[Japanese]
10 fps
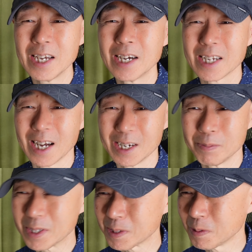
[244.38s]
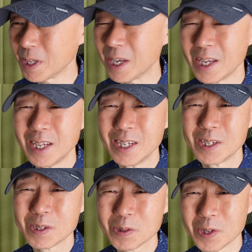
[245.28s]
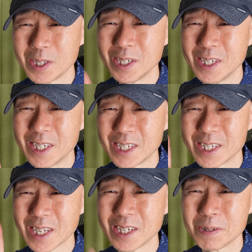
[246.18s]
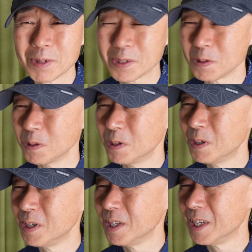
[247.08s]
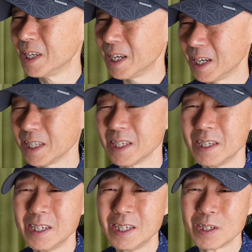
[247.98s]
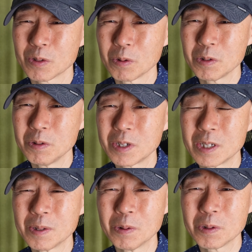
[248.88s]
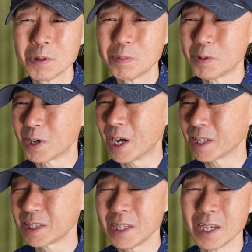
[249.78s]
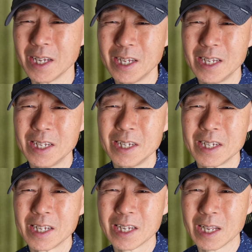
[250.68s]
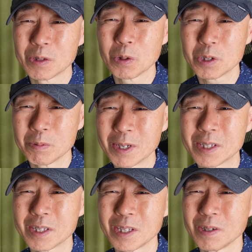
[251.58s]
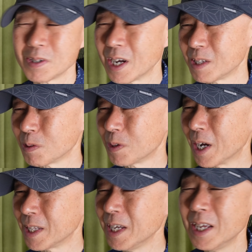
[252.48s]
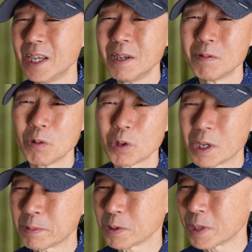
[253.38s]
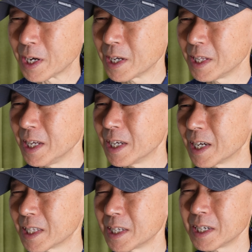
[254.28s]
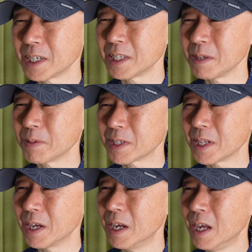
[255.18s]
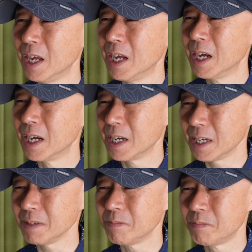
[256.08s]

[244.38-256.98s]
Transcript: 配がありますので、それに期待しましょう。はい、そういう機能要望があって検討しますっていう回答がね、フォーラムの中で語られていました。はい、